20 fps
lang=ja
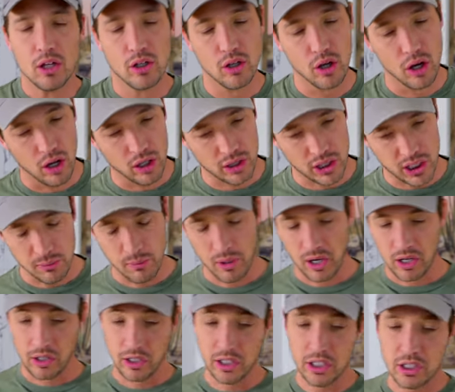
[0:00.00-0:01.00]
いや
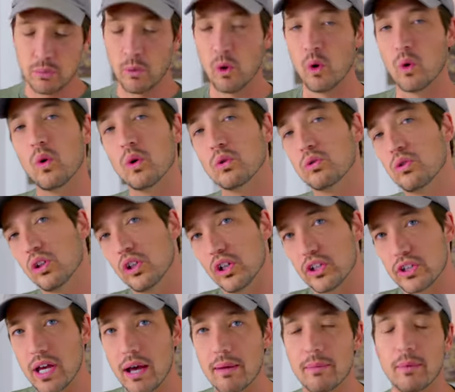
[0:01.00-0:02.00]
妻がいつも怒って
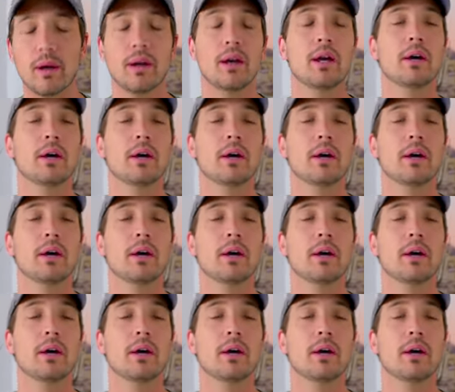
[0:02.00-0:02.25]
てさ、